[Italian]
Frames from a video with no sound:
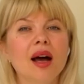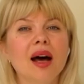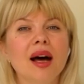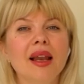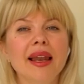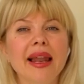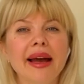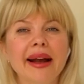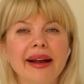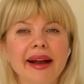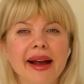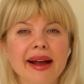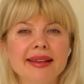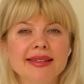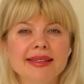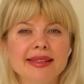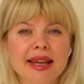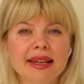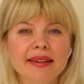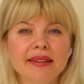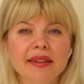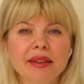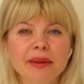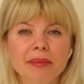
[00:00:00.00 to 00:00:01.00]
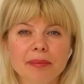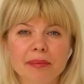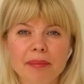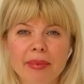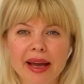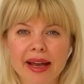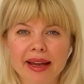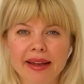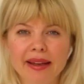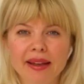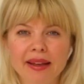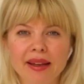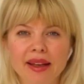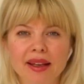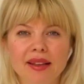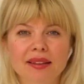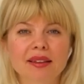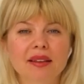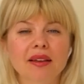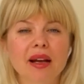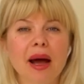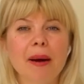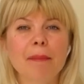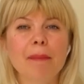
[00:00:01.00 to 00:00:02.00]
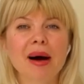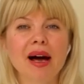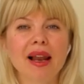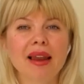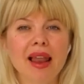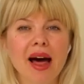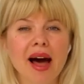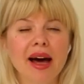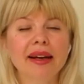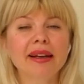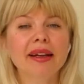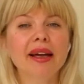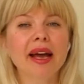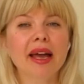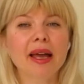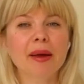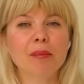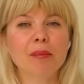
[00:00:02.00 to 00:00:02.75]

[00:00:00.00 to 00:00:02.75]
La cassette bag, trama larga e